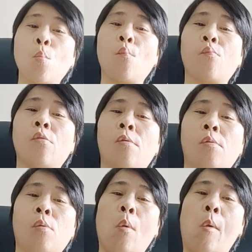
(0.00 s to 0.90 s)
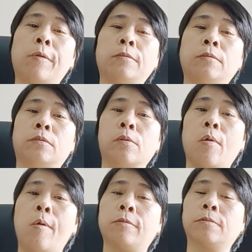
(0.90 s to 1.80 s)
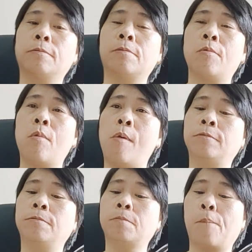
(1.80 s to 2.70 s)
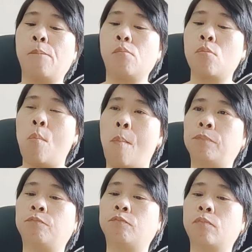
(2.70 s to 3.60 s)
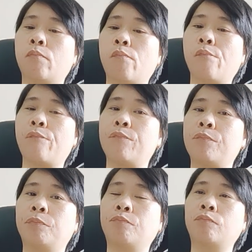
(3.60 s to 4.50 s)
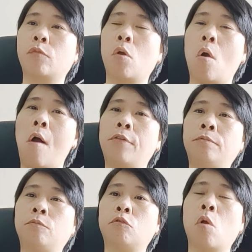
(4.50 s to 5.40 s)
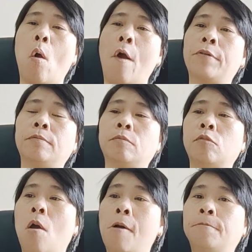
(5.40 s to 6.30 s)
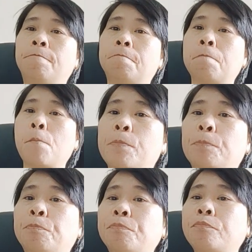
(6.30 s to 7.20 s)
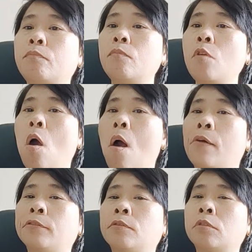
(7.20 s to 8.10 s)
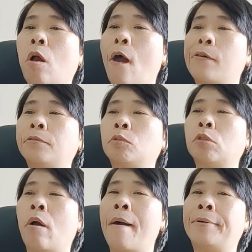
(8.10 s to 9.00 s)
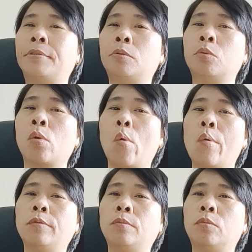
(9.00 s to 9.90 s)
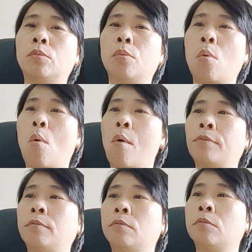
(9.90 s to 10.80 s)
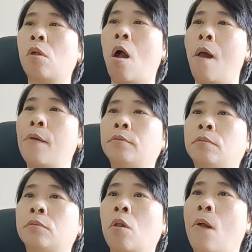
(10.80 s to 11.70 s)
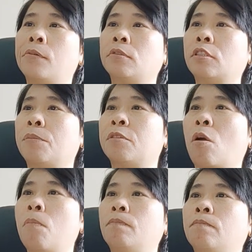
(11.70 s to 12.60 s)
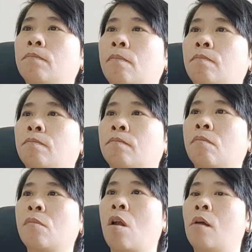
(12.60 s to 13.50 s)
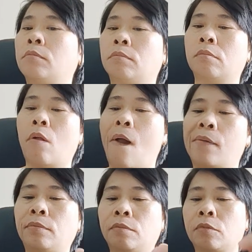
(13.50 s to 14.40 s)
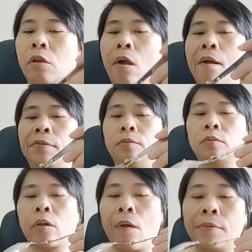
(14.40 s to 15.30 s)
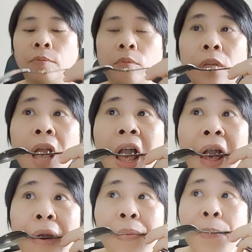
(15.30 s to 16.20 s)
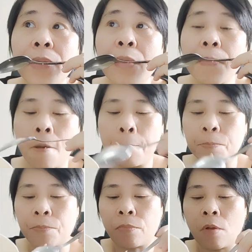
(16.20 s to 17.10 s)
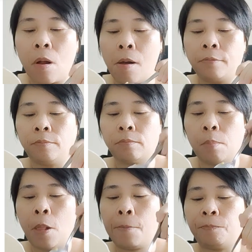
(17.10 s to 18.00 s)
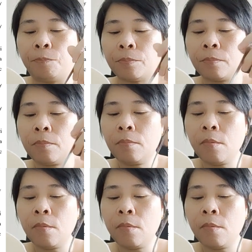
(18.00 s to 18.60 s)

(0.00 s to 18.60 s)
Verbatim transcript: và tính thuế, phân bổ nghĩa vụ thuế phải nộp theo từng địa phương nơi được hưởng nguồn thu sách nhà nước. Bộ trưởng Bộ Tài chính quy định chi tiết khoản này. 4. Đối với hoạt động kinh doanh thương mại điện tử, kinh doanh dựa trên nền tảng số và các dịch vụ khác